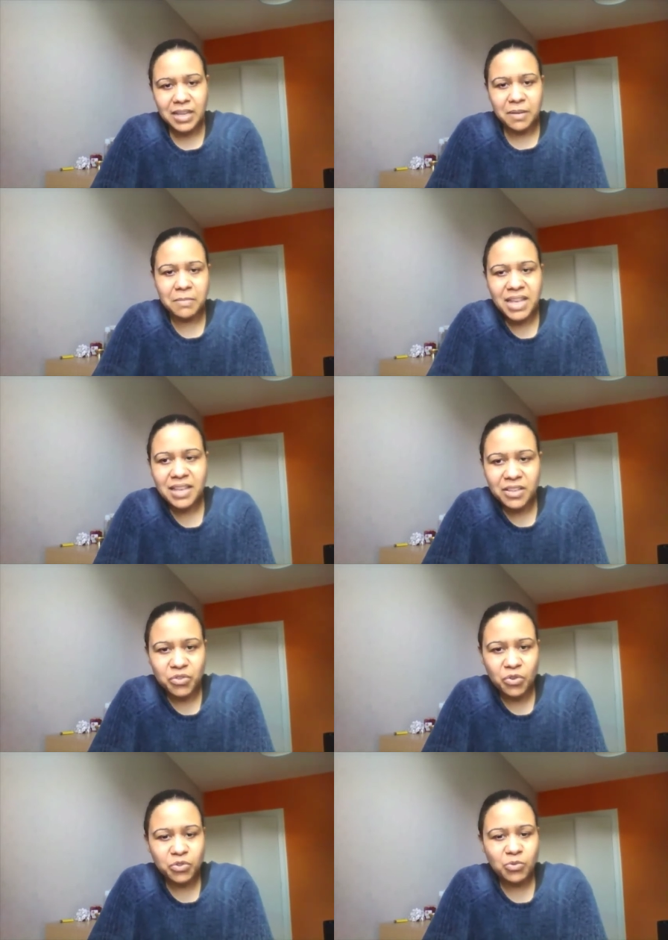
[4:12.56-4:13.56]
Mais
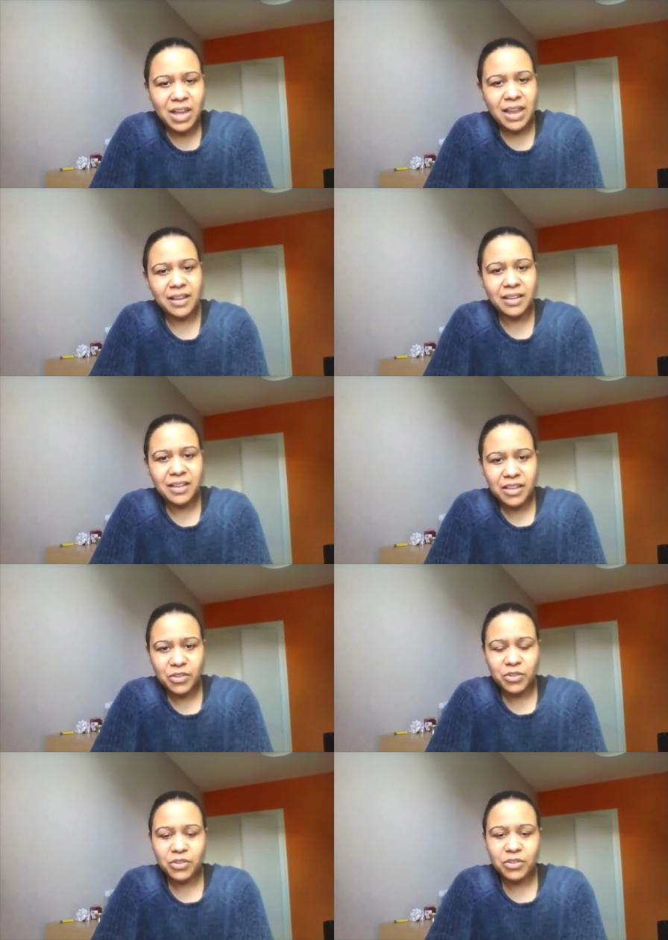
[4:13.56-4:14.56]
donc toi là,
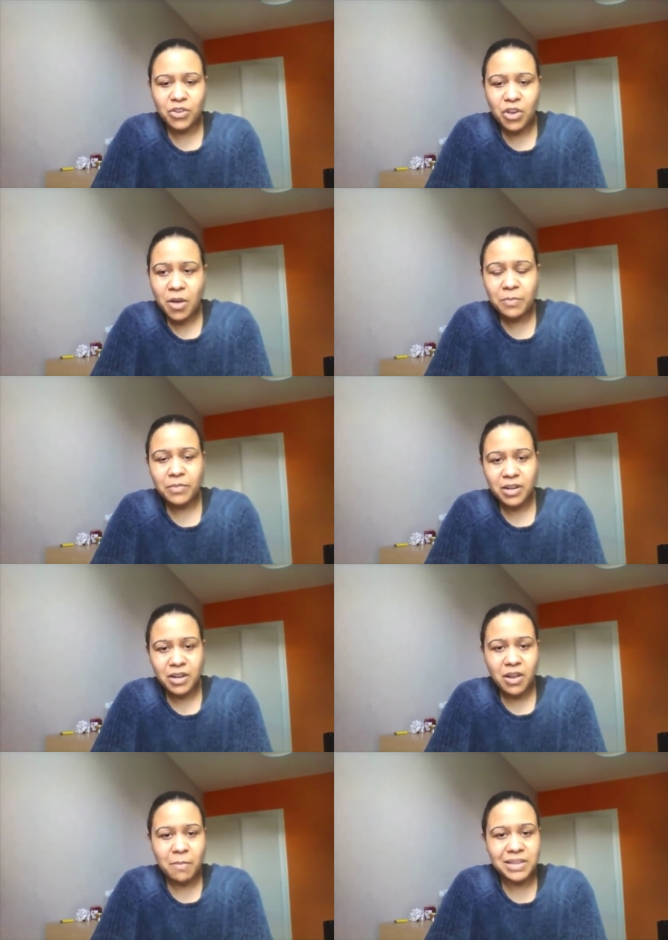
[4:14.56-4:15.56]
comme
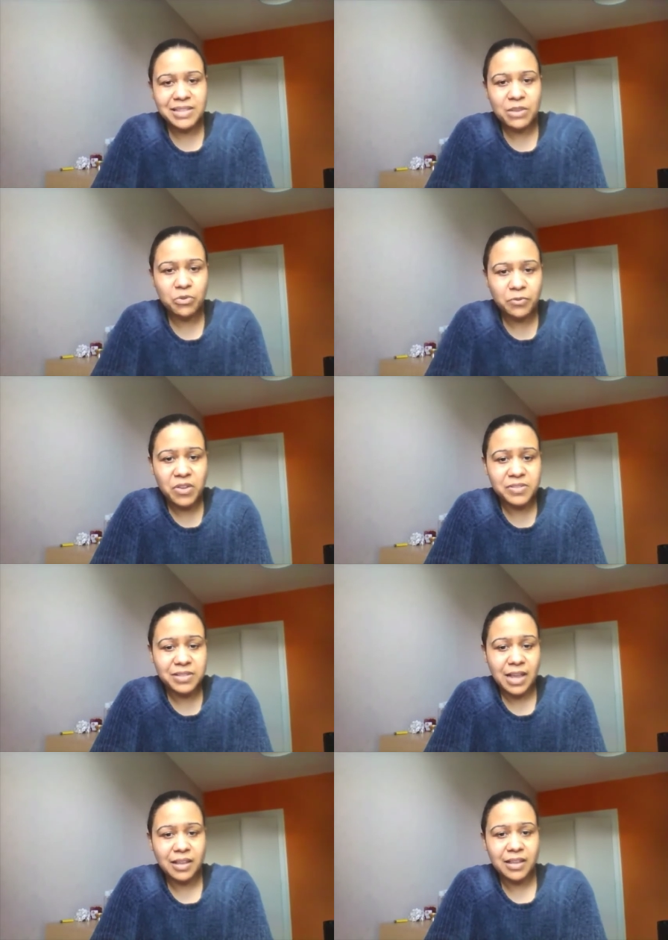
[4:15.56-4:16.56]
l'ambassade de France
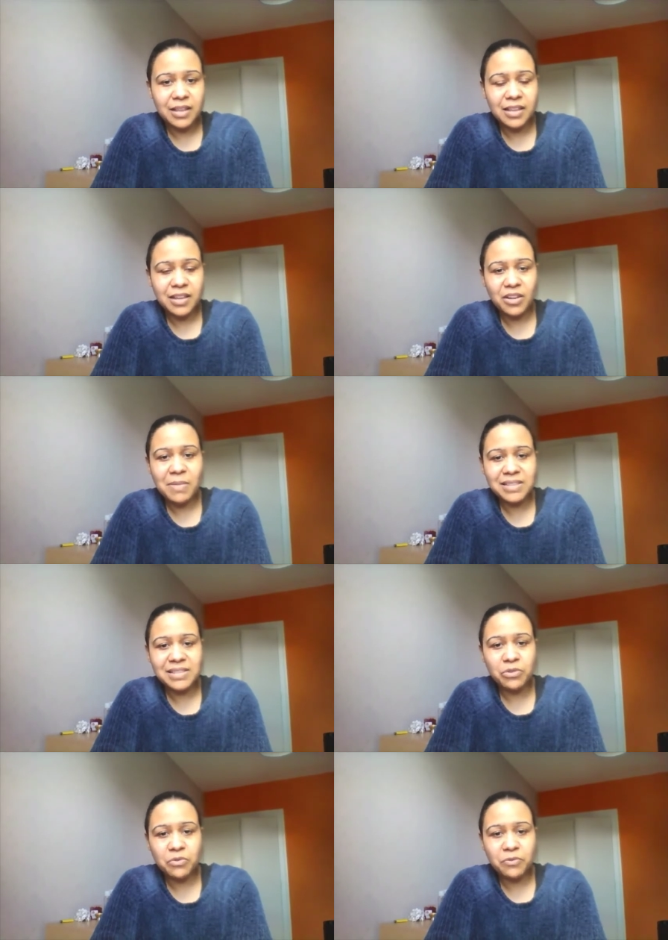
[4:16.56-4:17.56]
là,
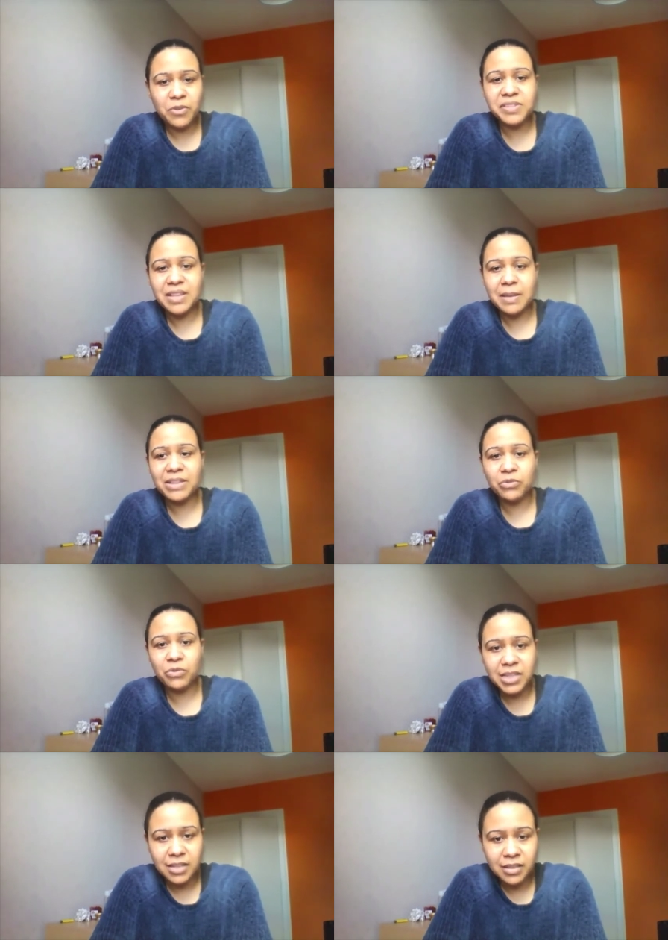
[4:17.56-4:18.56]
l'ambassade de France t'a pas
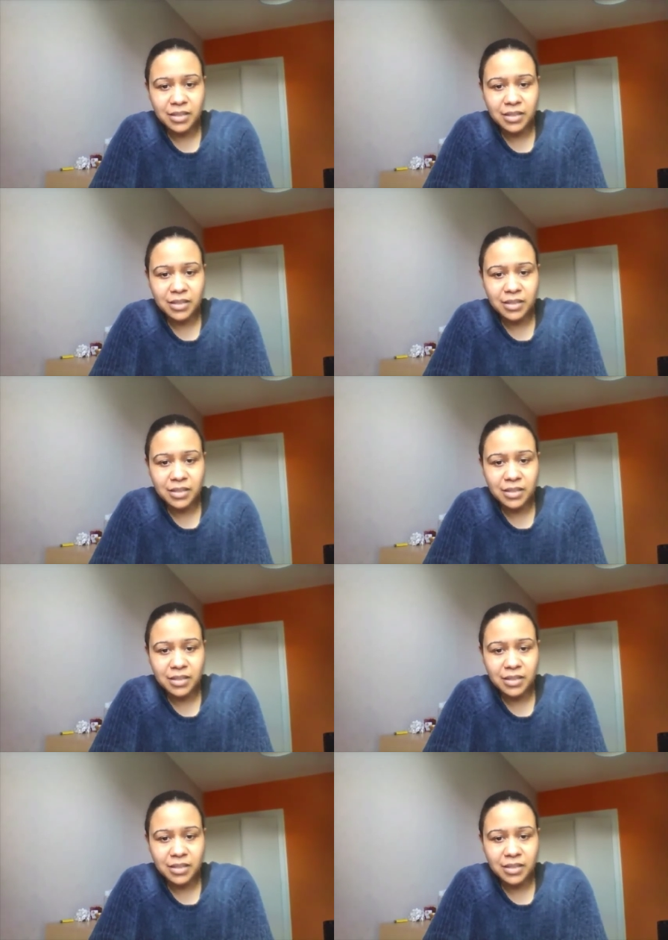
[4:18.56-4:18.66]
donné